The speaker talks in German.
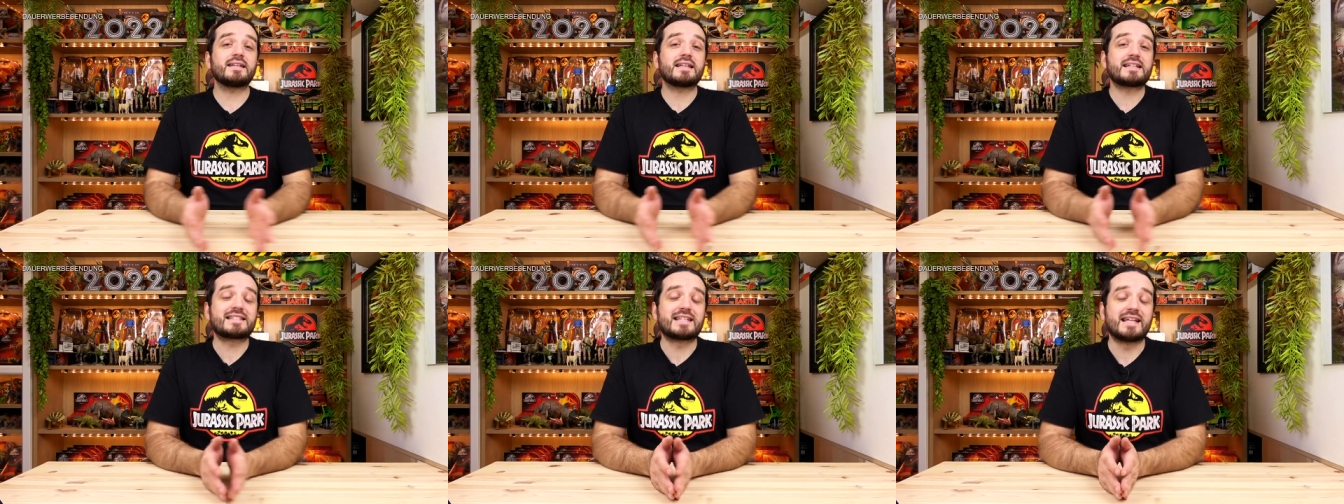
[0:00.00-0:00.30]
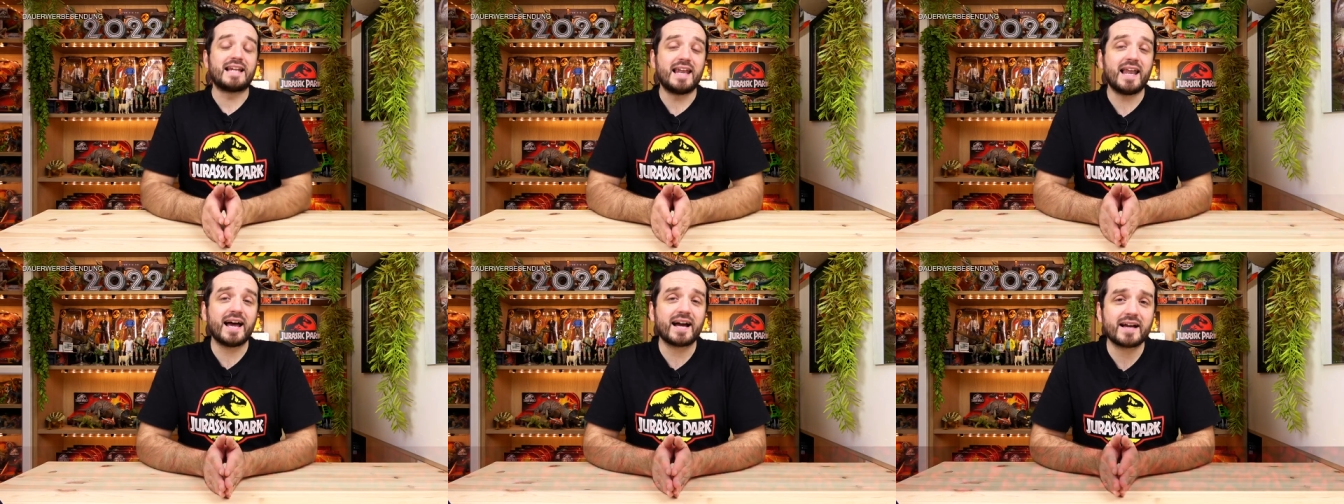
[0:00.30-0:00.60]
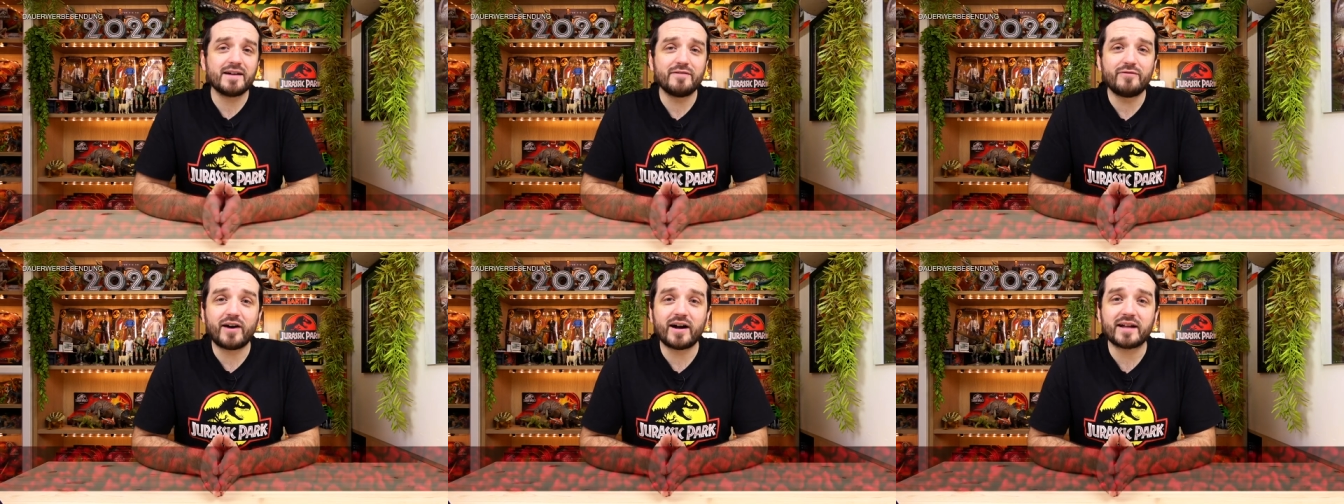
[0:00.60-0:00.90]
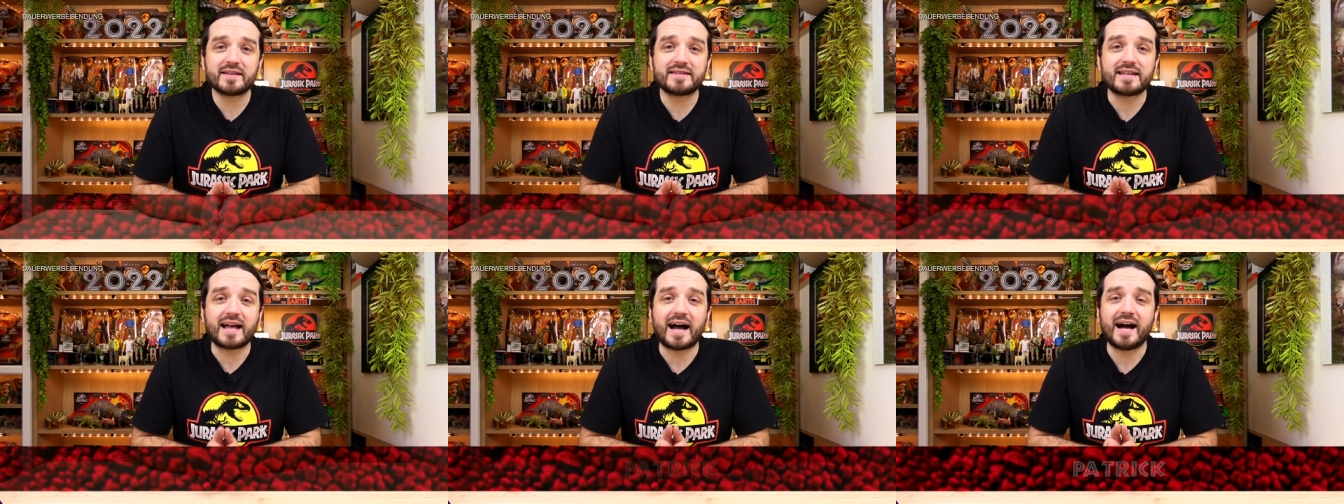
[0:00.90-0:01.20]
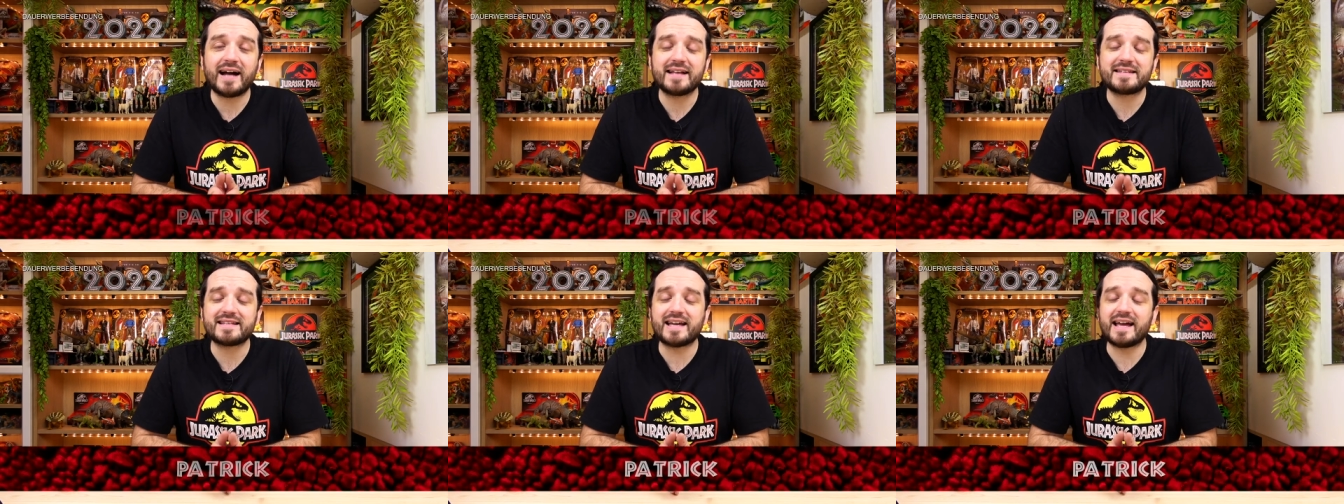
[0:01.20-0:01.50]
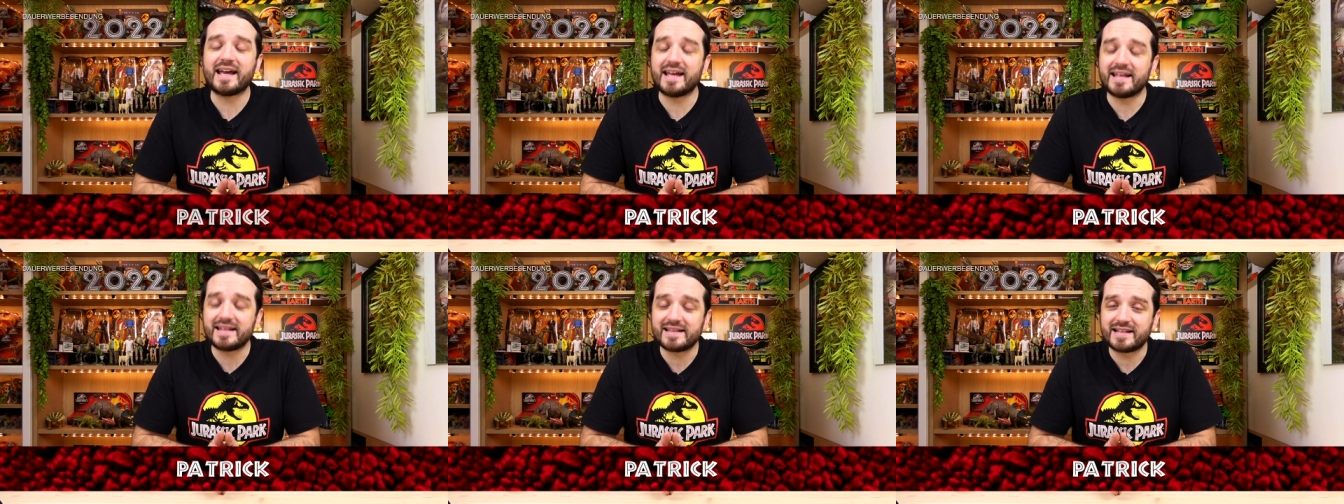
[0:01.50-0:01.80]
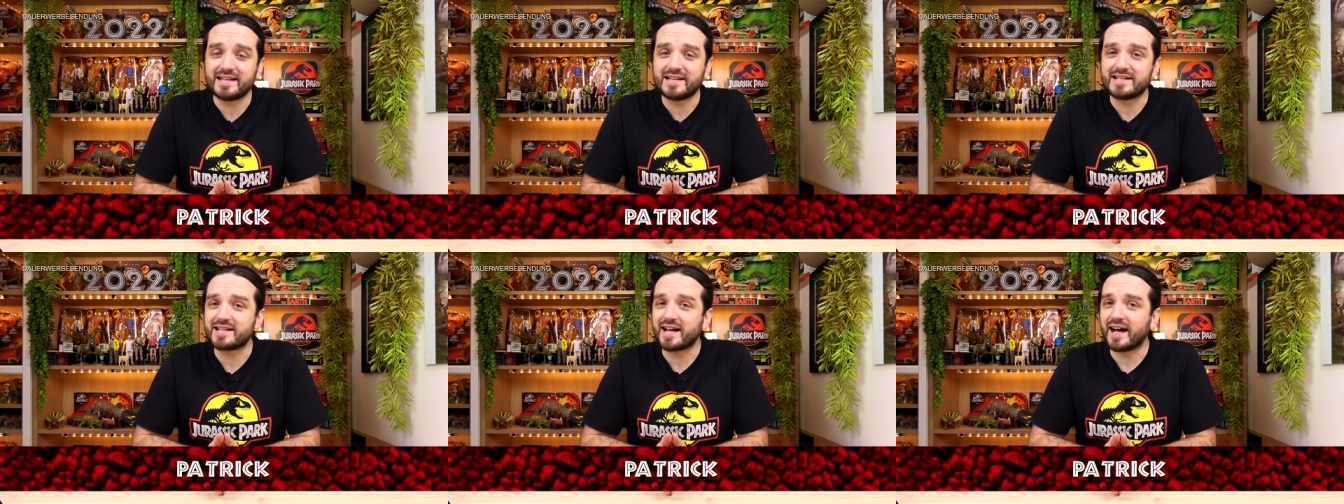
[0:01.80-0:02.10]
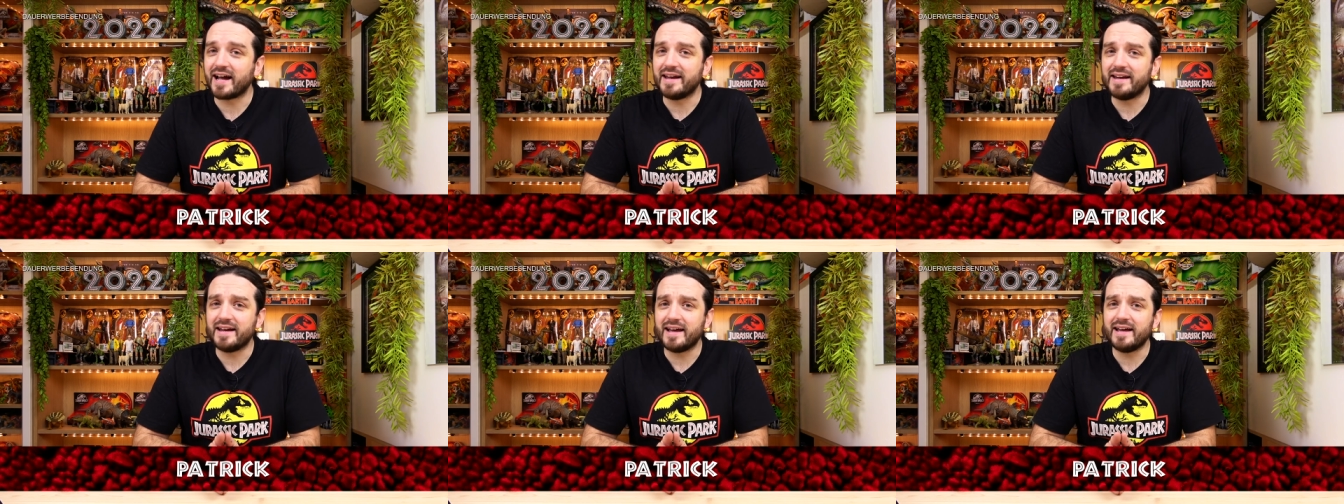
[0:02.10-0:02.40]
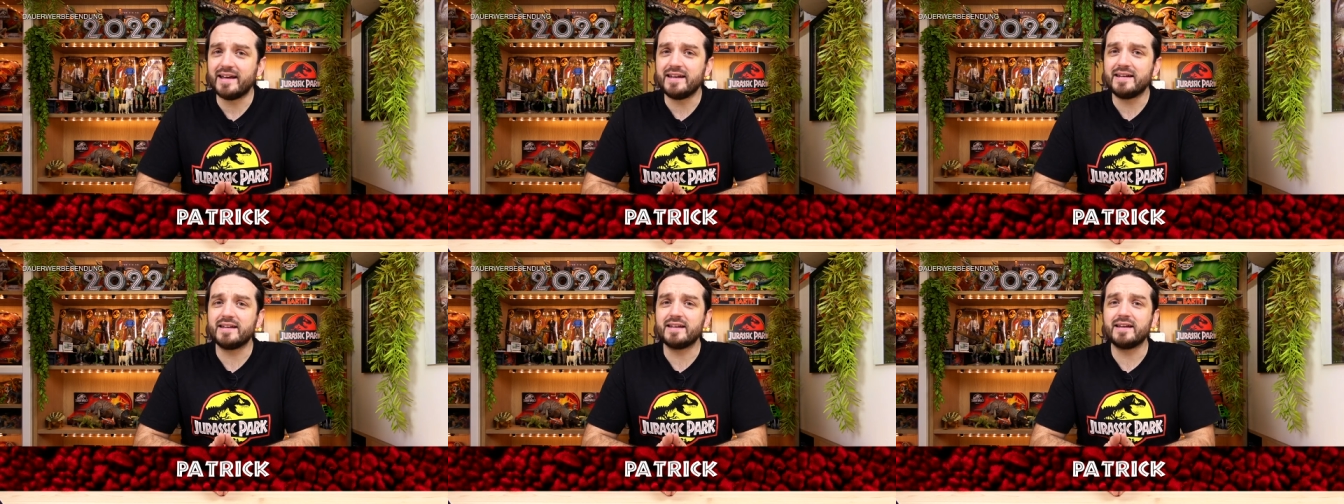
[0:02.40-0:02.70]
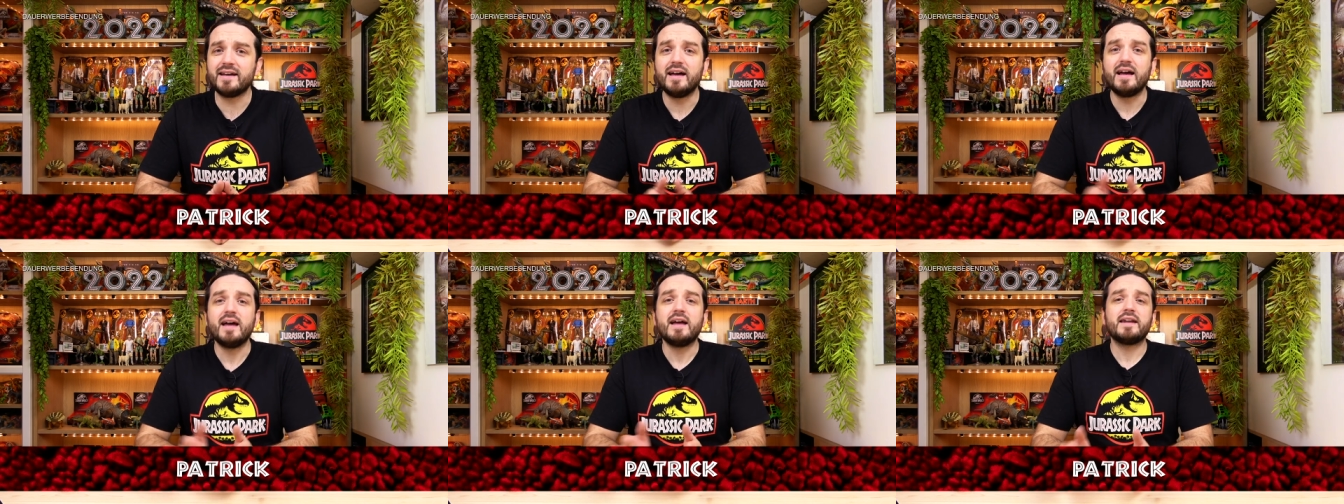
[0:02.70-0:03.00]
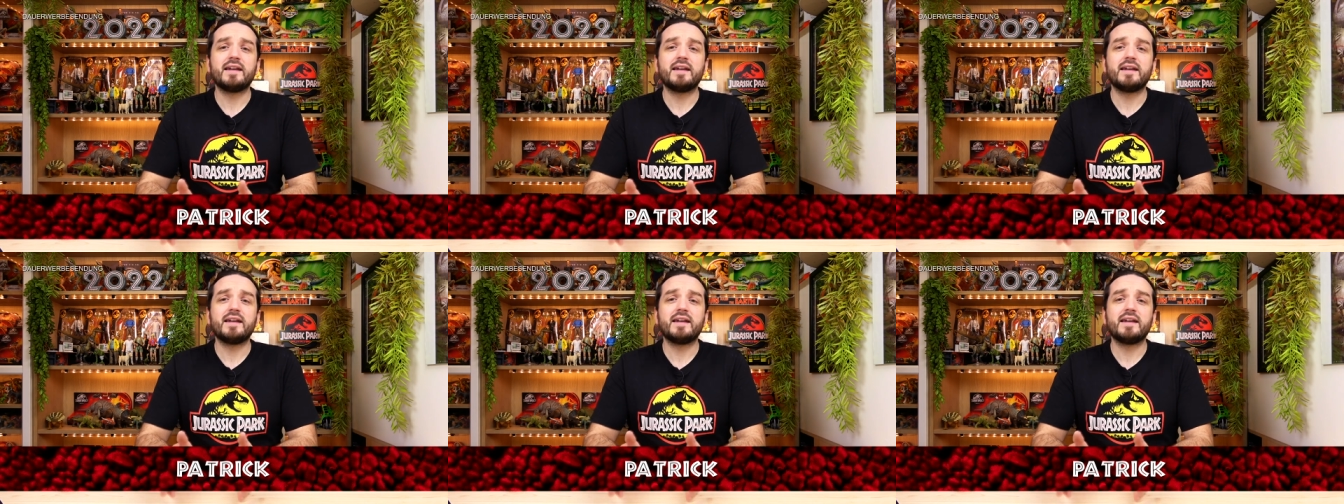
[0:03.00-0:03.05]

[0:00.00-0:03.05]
das lange Warten hat endlich ein Ende.